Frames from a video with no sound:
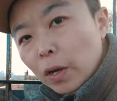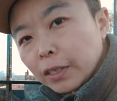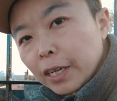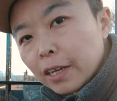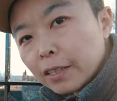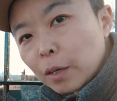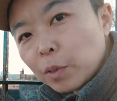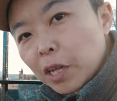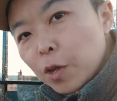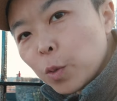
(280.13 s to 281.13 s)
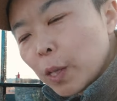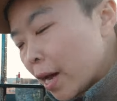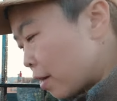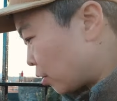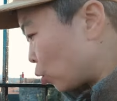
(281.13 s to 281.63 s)
况且呢，咱们现在用的
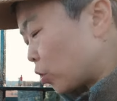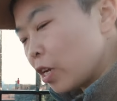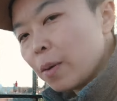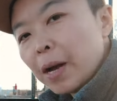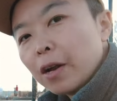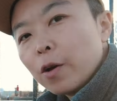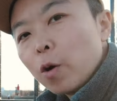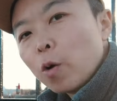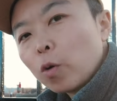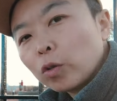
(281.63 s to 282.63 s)
ISO 是一百六，